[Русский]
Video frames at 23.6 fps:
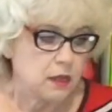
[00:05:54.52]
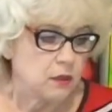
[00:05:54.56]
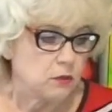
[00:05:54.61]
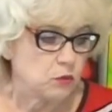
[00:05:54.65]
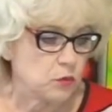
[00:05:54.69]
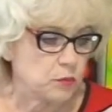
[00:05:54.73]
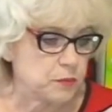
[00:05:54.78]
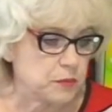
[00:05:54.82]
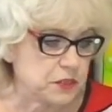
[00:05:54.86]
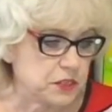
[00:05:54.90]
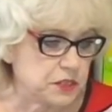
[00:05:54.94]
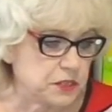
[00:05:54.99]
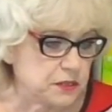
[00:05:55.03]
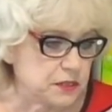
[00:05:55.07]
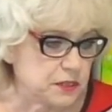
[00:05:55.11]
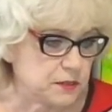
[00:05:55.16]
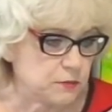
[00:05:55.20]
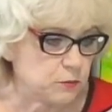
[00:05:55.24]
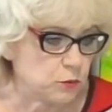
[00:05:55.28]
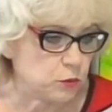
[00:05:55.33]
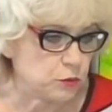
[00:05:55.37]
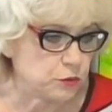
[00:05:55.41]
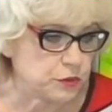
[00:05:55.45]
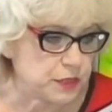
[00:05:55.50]
но
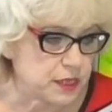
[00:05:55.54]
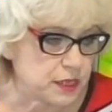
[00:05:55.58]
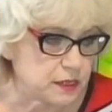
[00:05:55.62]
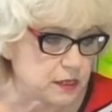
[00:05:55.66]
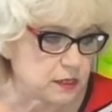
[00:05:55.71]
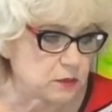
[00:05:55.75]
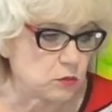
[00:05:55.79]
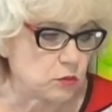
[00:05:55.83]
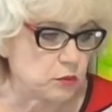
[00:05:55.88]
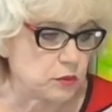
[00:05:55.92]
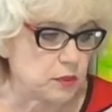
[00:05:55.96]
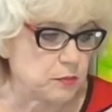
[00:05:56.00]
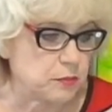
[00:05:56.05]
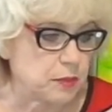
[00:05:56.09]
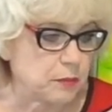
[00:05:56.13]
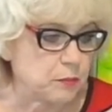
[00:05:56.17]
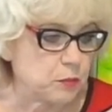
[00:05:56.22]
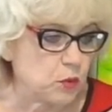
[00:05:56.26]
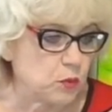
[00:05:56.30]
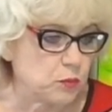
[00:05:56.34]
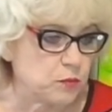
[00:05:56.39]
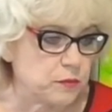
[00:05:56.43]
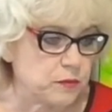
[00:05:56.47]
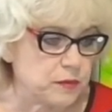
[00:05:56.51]
большинство людей, которые
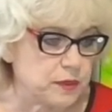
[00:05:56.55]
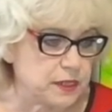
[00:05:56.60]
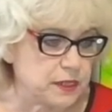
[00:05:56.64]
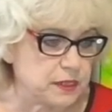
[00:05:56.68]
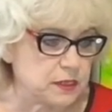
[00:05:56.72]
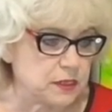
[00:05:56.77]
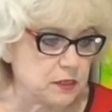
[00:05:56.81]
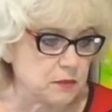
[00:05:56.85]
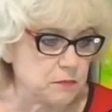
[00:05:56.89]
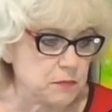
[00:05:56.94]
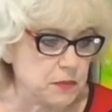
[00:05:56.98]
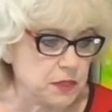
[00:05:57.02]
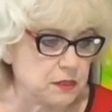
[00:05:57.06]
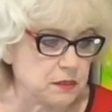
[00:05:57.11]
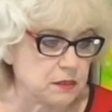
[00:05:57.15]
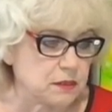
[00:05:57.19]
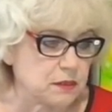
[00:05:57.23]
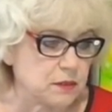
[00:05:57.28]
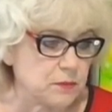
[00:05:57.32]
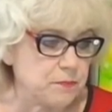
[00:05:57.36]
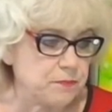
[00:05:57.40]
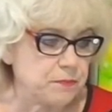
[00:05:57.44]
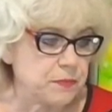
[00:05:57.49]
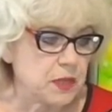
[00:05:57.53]
попробовали этот метод,
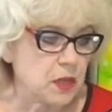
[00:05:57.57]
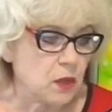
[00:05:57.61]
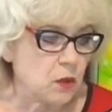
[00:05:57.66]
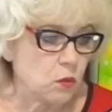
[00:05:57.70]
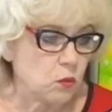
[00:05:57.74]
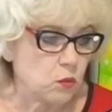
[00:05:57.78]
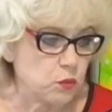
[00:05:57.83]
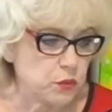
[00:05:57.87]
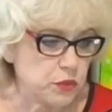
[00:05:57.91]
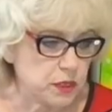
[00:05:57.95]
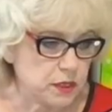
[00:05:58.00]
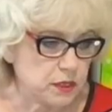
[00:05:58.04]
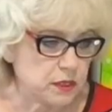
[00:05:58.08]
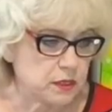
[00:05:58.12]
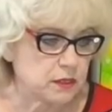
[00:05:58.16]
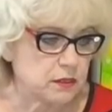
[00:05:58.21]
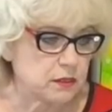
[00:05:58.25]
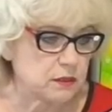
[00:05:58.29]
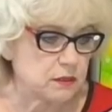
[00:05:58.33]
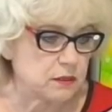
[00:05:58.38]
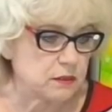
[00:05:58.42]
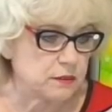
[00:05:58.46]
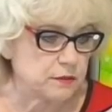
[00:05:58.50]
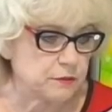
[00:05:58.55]
у
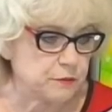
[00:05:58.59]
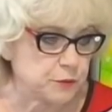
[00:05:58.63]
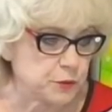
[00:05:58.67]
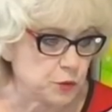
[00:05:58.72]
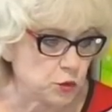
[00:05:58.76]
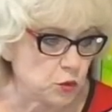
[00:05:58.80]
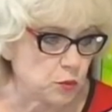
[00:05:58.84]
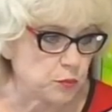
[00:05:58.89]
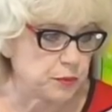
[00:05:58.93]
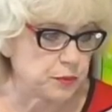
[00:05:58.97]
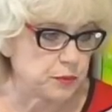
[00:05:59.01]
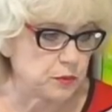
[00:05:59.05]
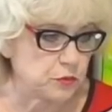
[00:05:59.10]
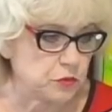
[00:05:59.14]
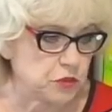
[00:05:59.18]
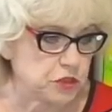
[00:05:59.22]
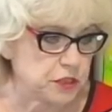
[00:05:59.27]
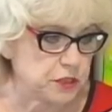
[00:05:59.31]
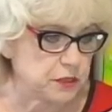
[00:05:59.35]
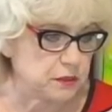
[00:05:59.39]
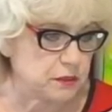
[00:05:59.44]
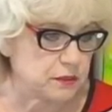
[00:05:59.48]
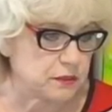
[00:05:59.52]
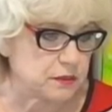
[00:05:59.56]
них все
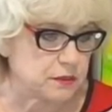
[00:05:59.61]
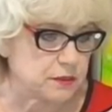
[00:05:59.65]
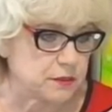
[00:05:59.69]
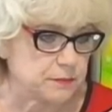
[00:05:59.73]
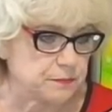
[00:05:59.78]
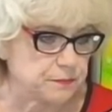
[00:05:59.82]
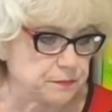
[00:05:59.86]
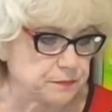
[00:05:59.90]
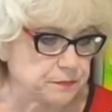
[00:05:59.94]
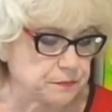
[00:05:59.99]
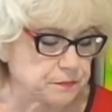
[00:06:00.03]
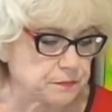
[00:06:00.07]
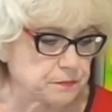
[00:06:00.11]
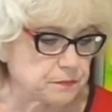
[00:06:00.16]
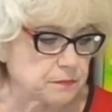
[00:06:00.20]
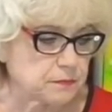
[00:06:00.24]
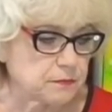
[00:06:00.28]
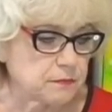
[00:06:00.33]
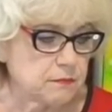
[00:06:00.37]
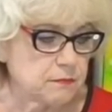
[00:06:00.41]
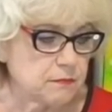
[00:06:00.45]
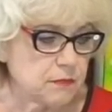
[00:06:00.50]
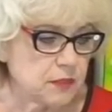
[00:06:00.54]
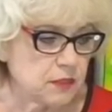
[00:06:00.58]
получилось.
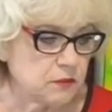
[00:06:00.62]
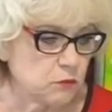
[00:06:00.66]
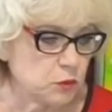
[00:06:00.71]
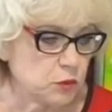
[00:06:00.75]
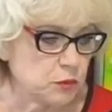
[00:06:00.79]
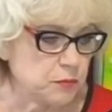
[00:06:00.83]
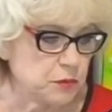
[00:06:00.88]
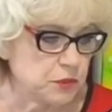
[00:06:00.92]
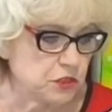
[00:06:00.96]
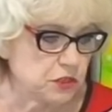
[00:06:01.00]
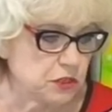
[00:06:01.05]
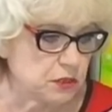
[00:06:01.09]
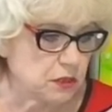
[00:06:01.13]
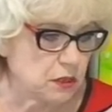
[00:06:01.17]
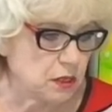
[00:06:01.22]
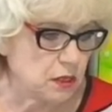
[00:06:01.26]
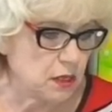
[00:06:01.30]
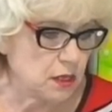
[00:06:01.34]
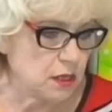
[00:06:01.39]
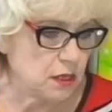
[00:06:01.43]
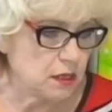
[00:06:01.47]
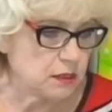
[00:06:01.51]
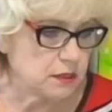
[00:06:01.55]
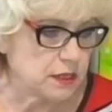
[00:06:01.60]
Вот пишет
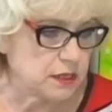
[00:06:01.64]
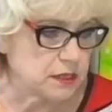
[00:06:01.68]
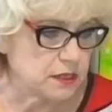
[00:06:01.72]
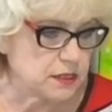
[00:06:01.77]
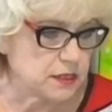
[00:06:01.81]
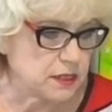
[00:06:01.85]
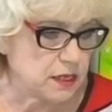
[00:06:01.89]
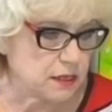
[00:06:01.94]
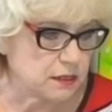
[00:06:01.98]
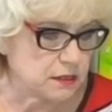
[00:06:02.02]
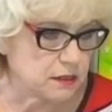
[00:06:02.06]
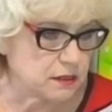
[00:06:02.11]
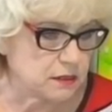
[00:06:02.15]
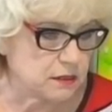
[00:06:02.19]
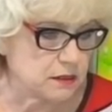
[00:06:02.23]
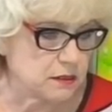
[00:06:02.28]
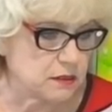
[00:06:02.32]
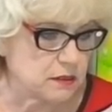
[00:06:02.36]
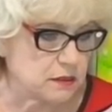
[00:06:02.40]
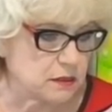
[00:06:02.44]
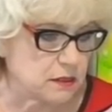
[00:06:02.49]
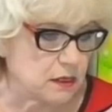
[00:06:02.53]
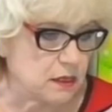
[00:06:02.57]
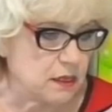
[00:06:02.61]
Татьяна
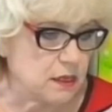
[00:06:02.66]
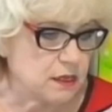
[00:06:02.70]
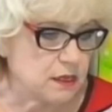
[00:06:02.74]
Кытина.